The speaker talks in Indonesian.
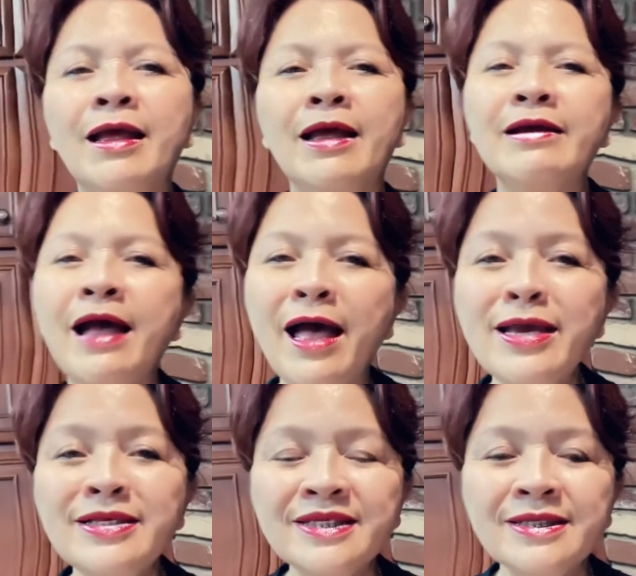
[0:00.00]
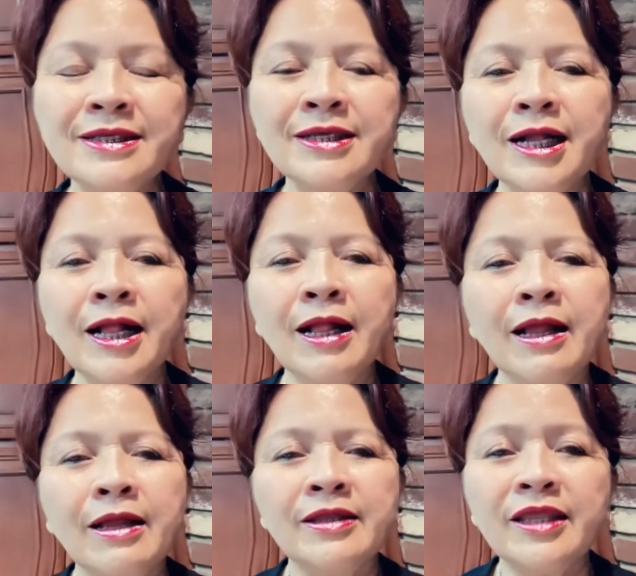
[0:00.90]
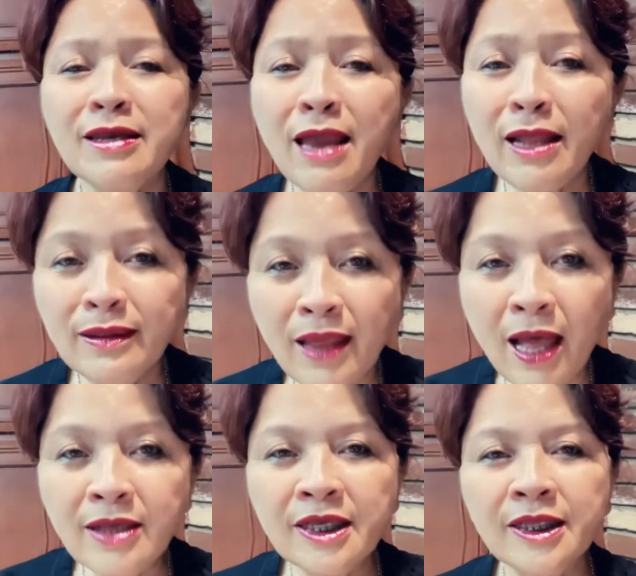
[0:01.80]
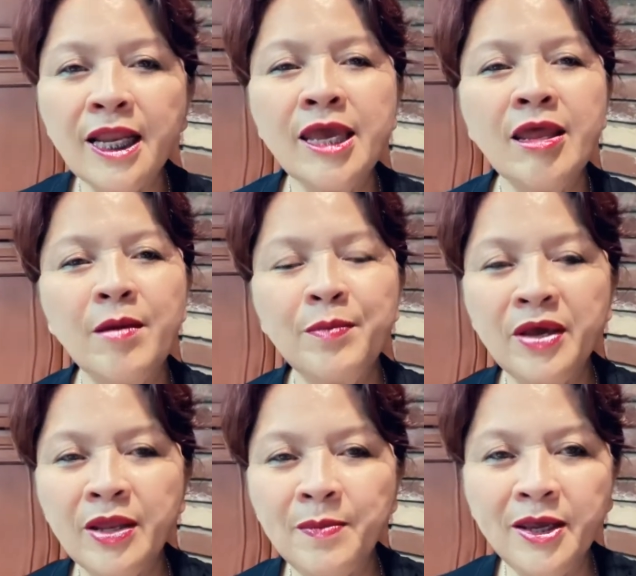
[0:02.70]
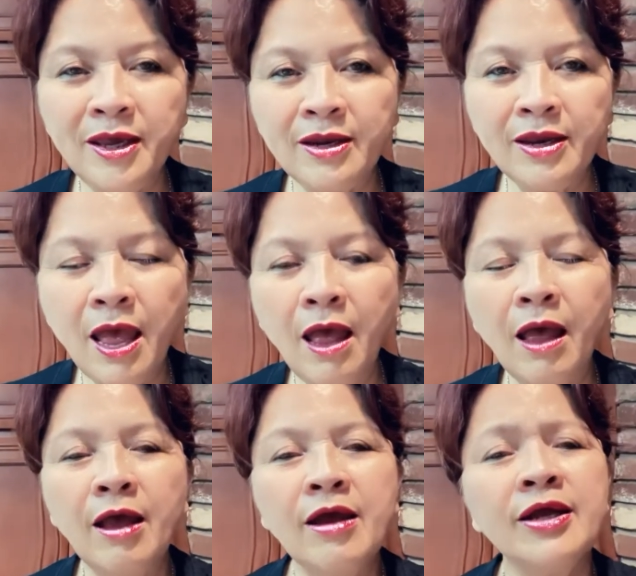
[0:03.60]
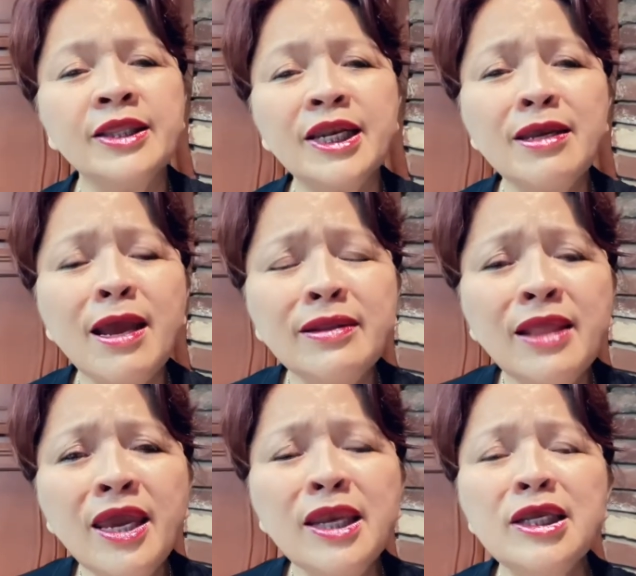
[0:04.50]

Guys, ternyata setelah Ira pikir-pikir ya, ternyata ini